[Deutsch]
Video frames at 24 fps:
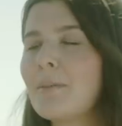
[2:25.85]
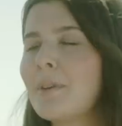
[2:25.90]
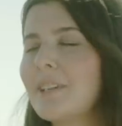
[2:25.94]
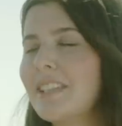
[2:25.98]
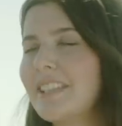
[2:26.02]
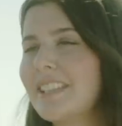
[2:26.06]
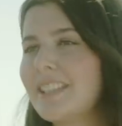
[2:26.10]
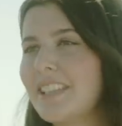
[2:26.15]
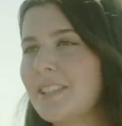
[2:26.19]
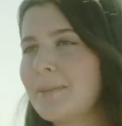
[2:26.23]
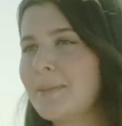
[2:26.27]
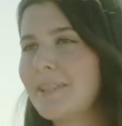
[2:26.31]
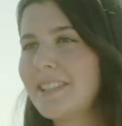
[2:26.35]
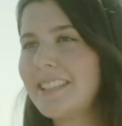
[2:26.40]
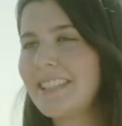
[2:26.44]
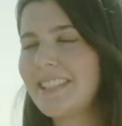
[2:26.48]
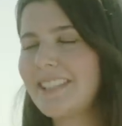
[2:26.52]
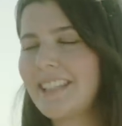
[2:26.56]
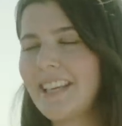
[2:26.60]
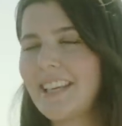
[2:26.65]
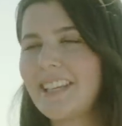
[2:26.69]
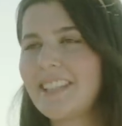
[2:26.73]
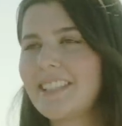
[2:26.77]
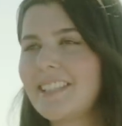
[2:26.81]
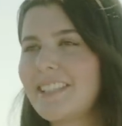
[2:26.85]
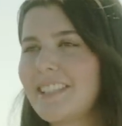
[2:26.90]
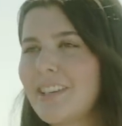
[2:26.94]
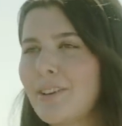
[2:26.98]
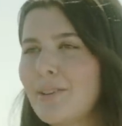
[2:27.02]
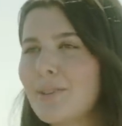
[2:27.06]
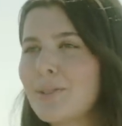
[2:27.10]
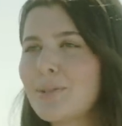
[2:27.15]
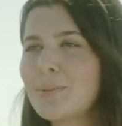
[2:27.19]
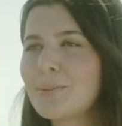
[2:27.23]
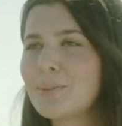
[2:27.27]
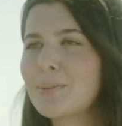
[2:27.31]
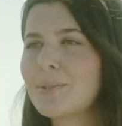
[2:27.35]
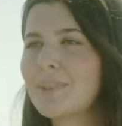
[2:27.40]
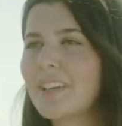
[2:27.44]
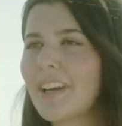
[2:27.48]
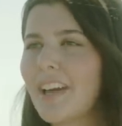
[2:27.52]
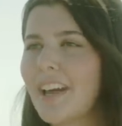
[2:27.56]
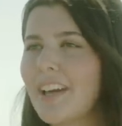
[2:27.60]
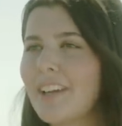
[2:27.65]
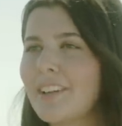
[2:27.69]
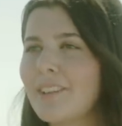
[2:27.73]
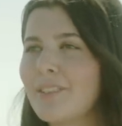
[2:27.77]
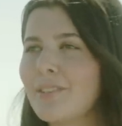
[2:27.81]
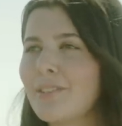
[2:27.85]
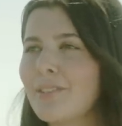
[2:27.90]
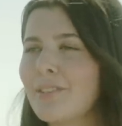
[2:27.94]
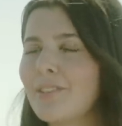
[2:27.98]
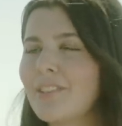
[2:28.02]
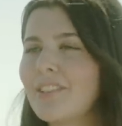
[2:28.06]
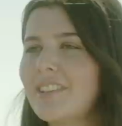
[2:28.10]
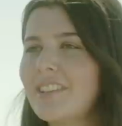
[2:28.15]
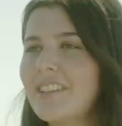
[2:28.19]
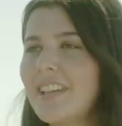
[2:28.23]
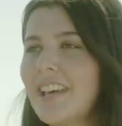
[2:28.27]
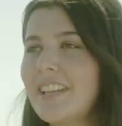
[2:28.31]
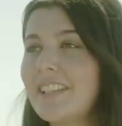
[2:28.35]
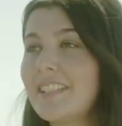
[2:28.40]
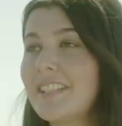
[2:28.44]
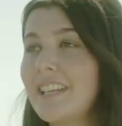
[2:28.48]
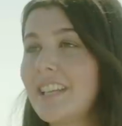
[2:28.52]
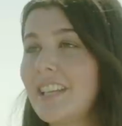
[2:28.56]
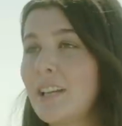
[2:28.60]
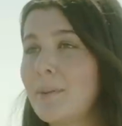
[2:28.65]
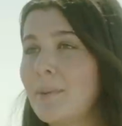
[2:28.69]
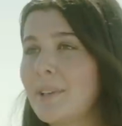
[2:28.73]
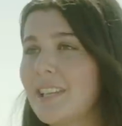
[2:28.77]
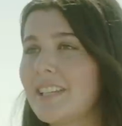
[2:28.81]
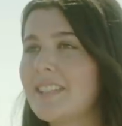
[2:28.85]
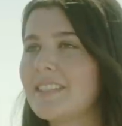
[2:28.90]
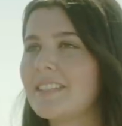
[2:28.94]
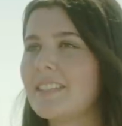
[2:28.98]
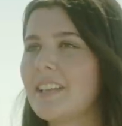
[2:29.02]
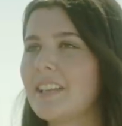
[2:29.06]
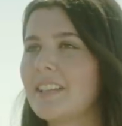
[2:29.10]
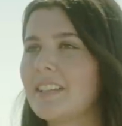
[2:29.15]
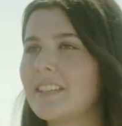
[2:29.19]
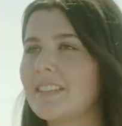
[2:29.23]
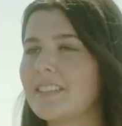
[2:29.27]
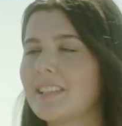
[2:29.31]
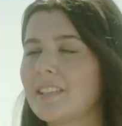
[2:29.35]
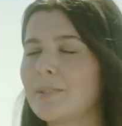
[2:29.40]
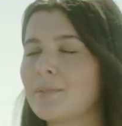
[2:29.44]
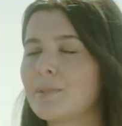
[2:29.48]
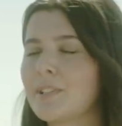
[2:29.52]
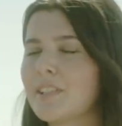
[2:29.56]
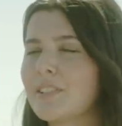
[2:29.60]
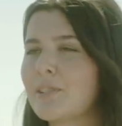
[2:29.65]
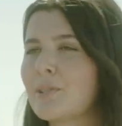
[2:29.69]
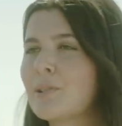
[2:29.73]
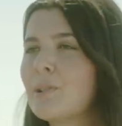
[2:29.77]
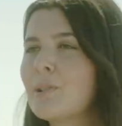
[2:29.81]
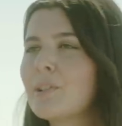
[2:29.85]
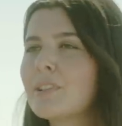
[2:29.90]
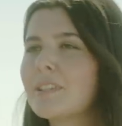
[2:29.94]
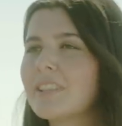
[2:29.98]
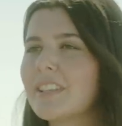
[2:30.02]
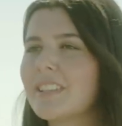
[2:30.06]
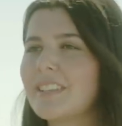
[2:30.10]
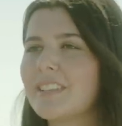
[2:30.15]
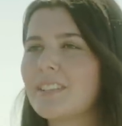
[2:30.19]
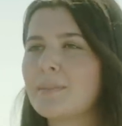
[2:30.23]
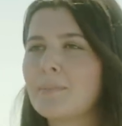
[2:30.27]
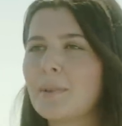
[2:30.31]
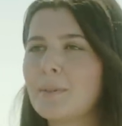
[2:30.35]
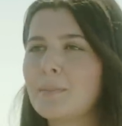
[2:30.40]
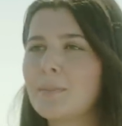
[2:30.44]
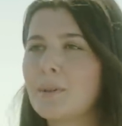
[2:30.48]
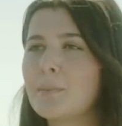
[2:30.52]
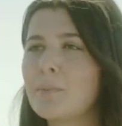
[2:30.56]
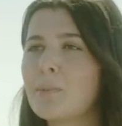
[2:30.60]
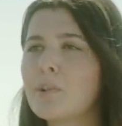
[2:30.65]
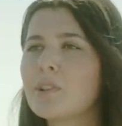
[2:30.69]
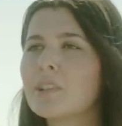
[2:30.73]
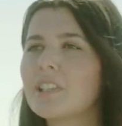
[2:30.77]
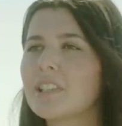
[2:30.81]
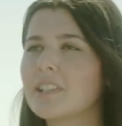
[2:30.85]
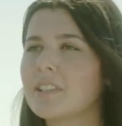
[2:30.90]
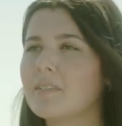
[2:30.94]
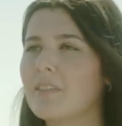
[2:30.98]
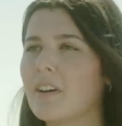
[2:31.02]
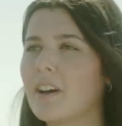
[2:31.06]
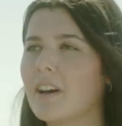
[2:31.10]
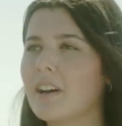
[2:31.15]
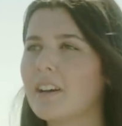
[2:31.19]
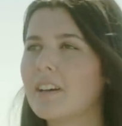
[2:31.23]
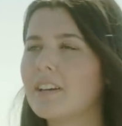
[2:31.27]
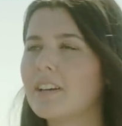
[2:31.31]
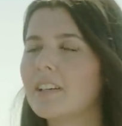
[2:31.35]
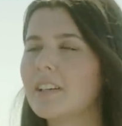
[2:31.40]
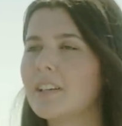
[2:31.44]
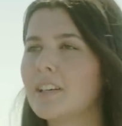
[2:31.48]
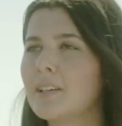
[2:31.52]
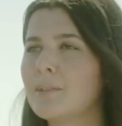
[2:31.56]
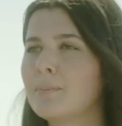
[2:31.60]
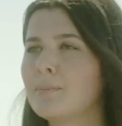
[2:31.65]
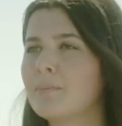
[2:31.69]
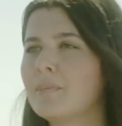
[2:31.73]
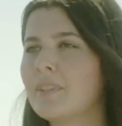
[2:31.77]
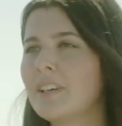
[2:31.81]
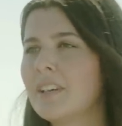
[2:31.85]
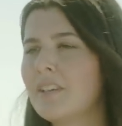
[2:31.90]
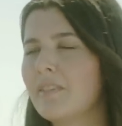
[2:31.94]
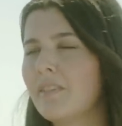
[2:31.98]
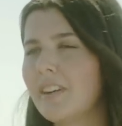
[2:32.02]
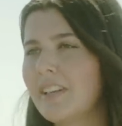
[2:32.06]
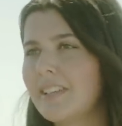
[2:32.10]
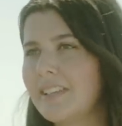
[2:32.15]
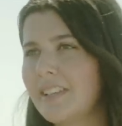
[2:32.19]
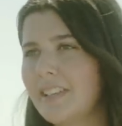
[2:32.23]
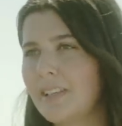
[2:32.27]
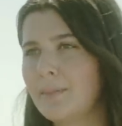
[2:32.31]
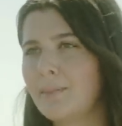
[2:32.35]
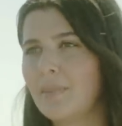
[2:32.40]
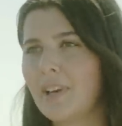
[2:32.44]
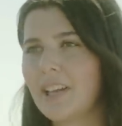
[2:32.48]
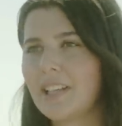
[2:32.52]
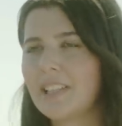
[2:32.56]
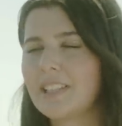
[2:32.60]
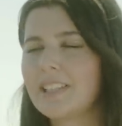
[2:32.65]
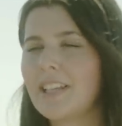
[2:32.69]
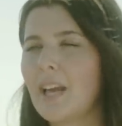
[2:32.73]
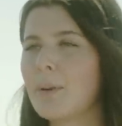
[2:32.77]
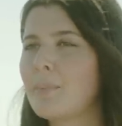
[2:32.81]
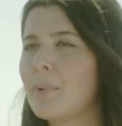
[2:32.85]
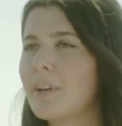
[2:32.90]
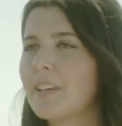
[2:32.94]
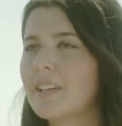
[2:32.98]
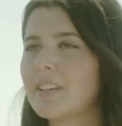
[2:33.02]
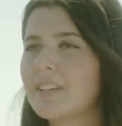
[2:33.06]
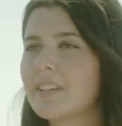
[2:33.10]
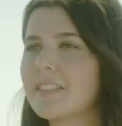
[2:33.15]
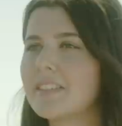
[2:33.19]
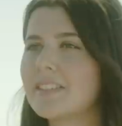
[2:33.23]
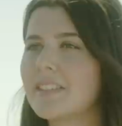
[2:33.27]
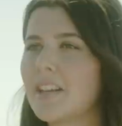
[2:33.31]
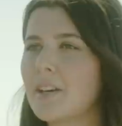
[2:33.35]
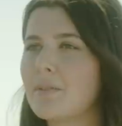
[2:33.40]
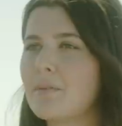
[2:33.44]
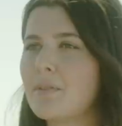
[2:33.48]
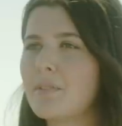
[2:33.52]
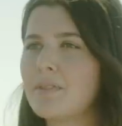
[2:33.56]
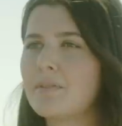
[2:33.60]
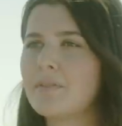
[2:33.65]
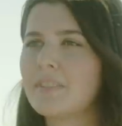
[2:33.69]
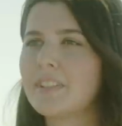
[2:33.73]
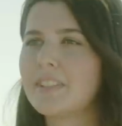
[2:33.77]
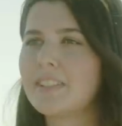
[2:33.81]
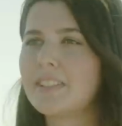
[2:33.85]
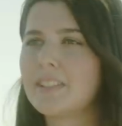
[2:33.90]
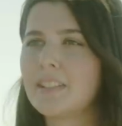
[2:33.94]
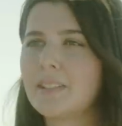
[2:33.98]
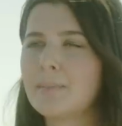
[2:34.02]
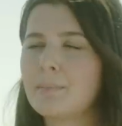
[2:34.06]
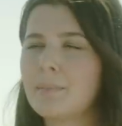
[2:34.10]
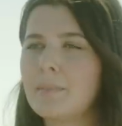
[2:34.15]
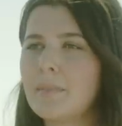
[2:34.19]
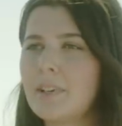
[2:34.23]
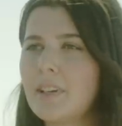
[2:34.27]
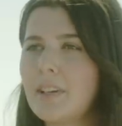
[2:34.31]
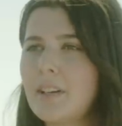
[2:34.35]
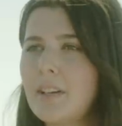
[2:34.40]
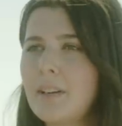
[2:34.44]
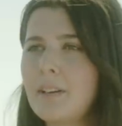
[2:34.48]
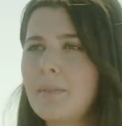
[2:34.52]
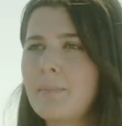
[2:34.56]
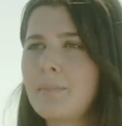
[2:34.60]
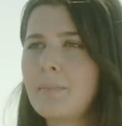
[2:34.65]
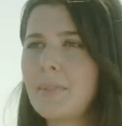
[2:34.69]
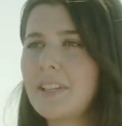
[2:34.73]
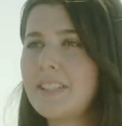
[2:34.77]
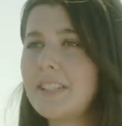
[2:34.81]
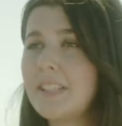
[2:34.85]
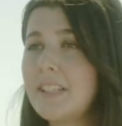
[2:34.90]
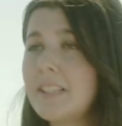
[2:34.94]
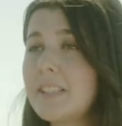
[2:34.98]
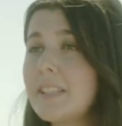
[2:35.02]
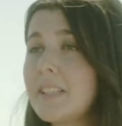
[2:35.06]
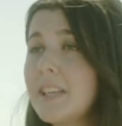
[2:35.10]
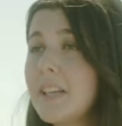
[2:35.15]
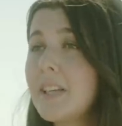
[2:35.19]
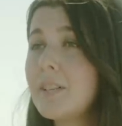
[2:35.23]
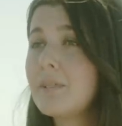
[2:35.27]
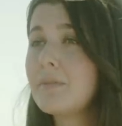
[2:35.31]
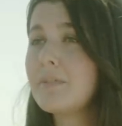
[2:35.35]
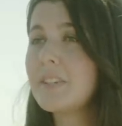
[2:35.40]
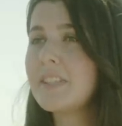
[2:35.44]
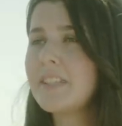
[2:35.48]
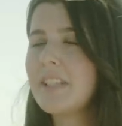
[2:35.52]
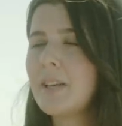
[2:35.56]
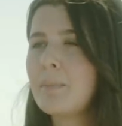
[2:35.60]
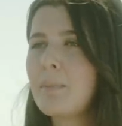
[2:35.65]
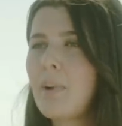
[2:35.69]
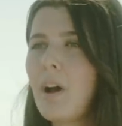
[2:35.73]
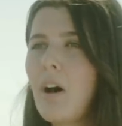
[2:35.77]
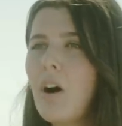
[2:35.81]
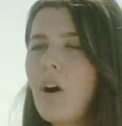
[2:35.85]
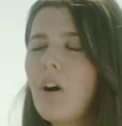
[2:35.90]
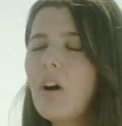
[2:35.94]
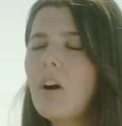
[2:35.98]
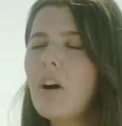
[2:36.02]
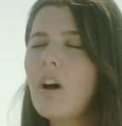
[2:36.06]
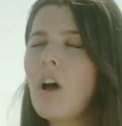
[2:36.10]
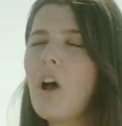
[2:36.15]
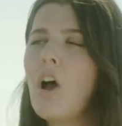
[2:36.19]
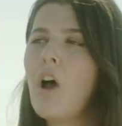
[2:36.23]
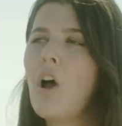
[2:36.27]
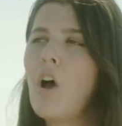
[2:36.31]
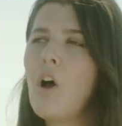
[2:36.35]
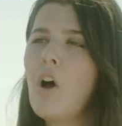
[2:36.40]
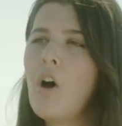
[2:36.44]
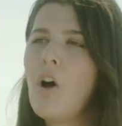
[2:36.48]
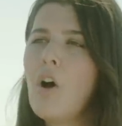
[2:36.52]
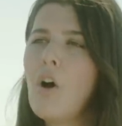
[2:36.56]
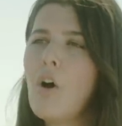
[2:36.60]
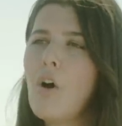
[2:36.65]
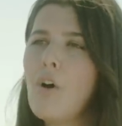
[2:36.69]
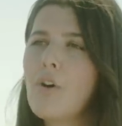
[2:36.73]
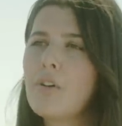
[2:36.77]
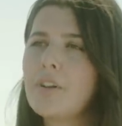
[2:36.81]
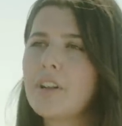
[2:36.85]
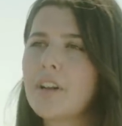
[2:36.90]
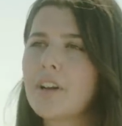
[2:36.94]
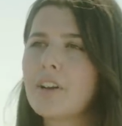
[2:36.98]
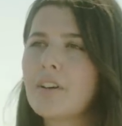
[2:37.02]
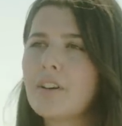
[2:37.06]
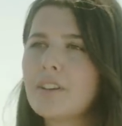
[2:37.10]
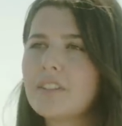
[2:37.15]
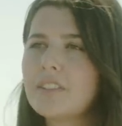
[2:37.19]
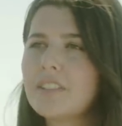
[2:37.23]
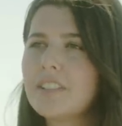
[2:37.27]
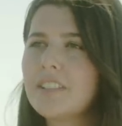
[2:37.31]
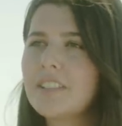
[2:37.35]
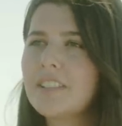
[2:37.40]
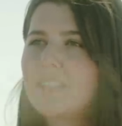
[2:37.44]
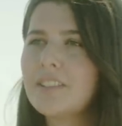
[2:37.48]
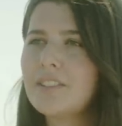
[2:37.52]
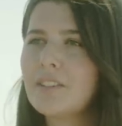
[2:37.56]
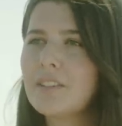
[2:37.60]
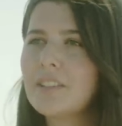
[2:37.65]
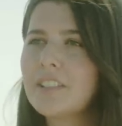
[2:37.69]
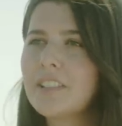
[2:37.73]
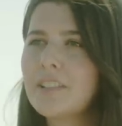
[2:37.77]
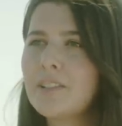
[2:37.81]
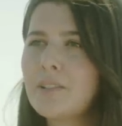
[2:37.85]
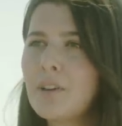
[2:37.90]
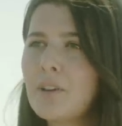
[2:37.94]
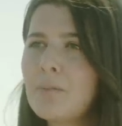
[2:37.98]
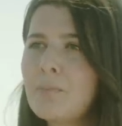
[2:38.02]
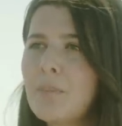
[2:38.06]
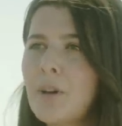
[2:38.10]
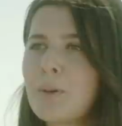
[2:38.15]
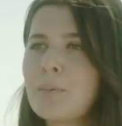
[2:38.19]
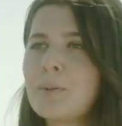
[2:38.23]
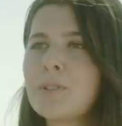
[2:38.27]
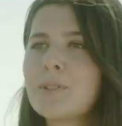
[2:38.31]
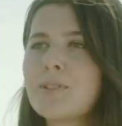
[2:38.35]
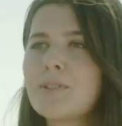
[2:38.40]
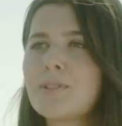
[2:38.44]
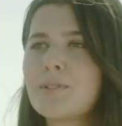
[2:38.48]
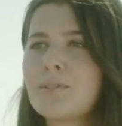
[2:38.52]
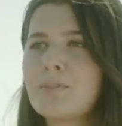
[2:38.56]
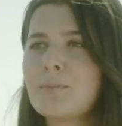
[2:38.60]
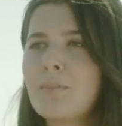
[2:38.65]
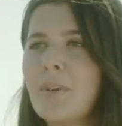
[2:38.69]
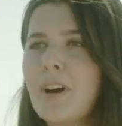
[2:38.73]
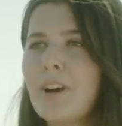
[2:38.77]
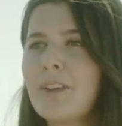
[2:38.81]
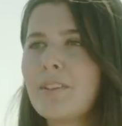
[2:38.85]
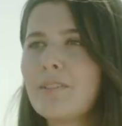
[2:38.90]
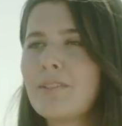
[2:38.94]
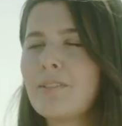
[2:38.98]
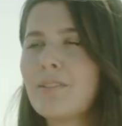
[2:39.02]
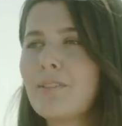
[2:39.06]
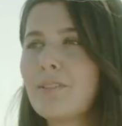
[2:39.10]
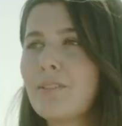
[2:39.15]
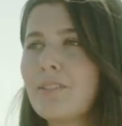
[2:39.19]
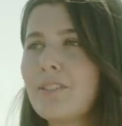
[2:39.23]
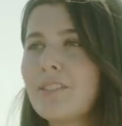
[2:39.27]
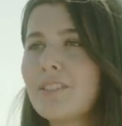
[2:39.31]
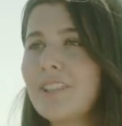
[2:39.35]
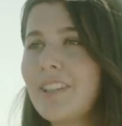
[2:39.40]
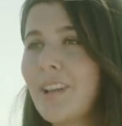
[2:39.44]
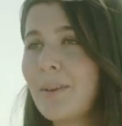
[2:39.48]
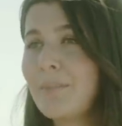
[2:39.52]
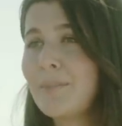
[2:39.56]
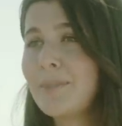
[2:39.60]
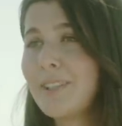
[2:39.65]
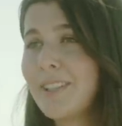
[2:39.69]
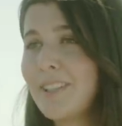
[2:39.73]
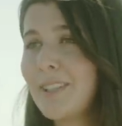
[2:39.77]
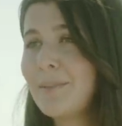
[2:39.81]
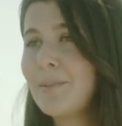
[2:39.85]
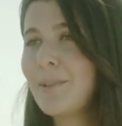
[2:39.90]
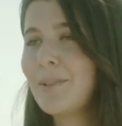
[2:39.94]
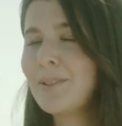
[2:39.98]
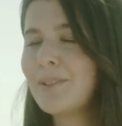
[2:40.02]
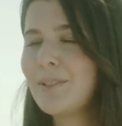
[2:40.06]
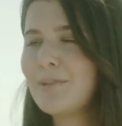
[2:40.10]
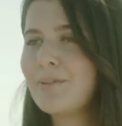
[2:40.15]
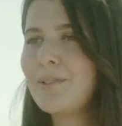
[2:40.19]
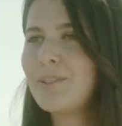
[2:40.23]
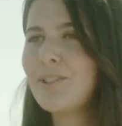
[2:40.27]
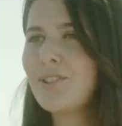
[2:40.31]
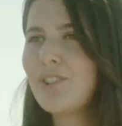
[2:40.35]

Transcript: aber nicht, dass man sich das eigentlich nicht aussuchen kann und hatte dann aber letzten Endes irgendwie das Glück, dass es bei mir möglich war, ähm, weil es ja eben eigentlich abhängig ist davon, wie es dem ähm, Patienten geht und was er braucht. Und dann konnte ich doch die Knochenmarkfunktion machen und habe mich dann eben auch dafür